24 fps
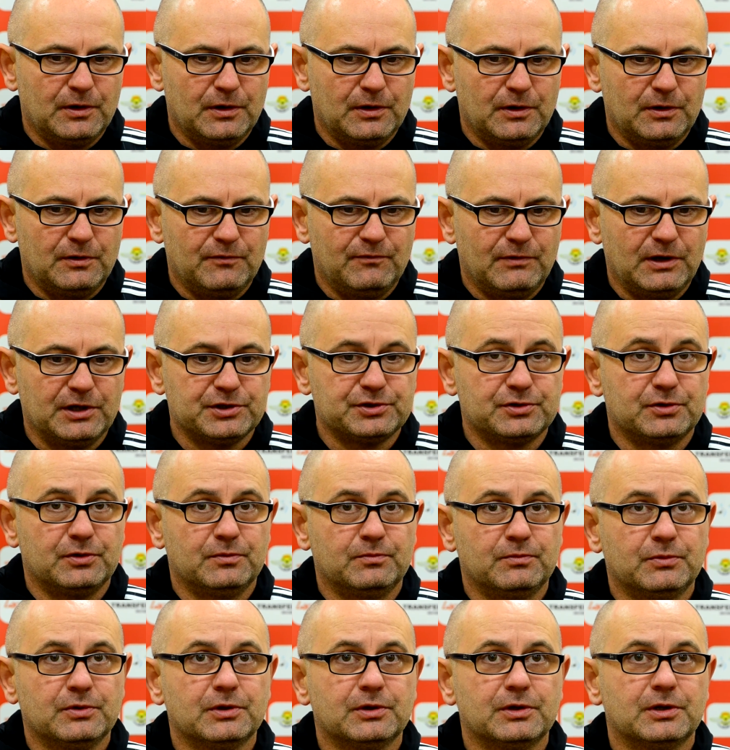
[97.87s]
E,
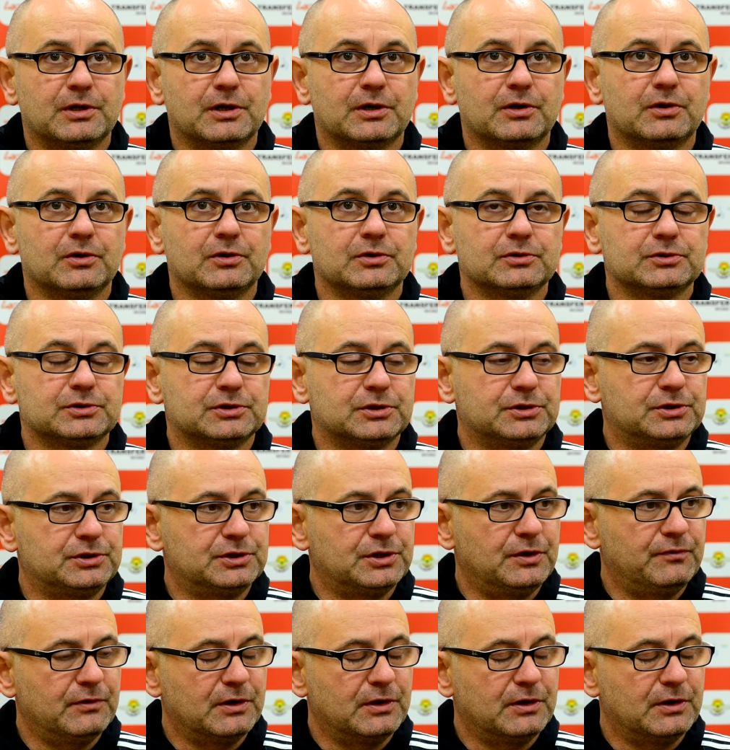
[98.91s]
ważną tego, że dzisiaj